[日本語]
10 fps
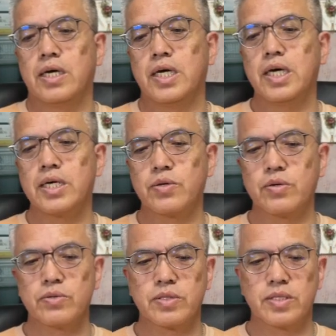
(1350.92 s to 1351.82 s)
影
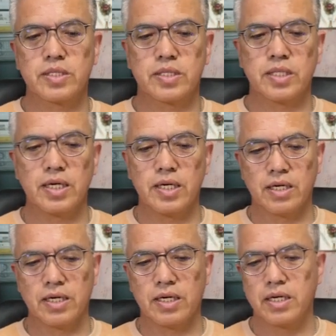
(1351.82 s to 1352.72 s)
響って
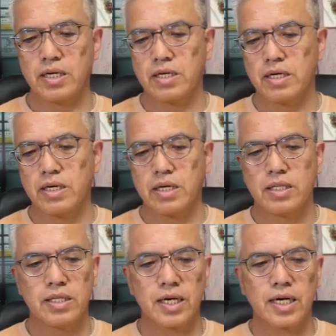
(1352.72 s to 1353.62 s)

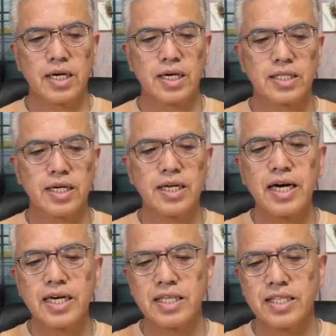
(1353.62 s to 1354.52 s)
なかなか出
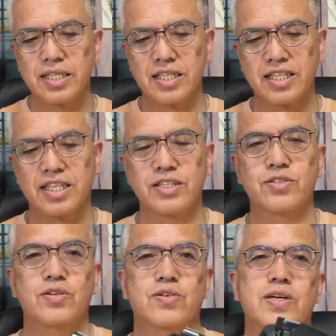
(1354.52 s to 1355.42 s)
ないんで
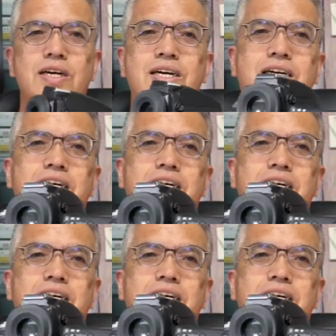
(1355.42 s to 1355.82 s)
すよね。